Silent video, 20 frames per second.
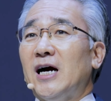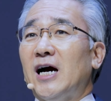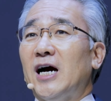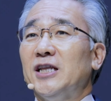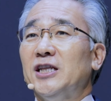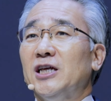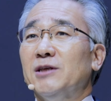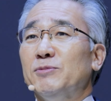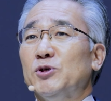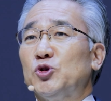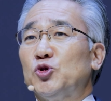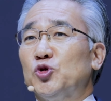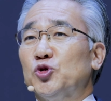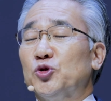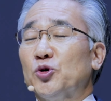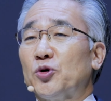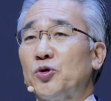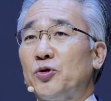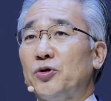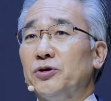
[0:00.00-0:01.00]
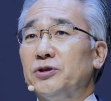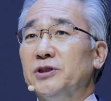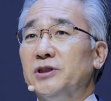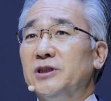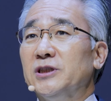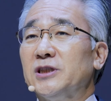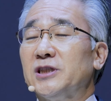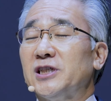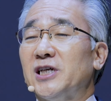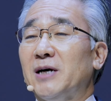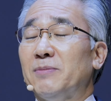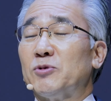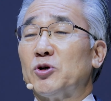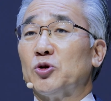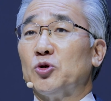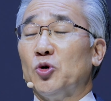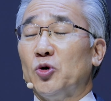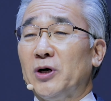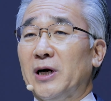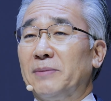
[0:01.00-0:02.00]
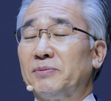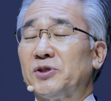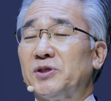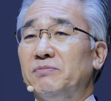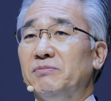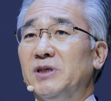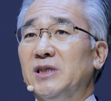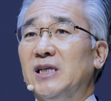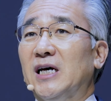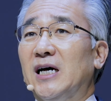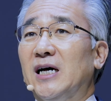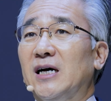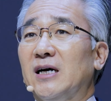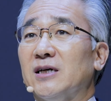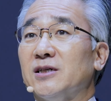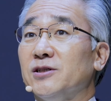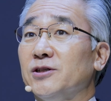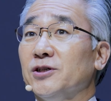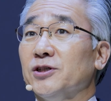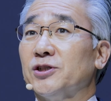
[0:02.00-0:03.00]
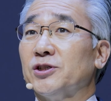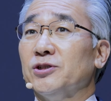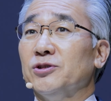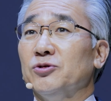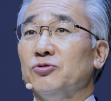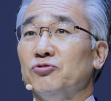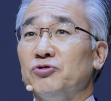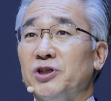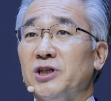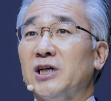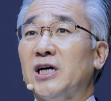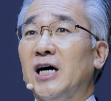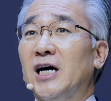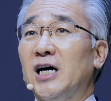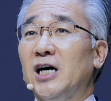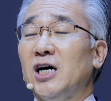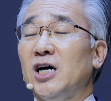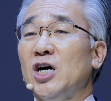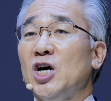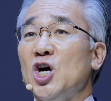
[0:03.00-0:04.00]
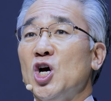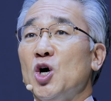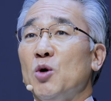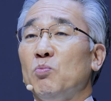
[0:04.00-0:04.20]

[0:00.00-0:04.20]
하나님의 주도권은 참으로 놀랍습니다. 그것은 우리가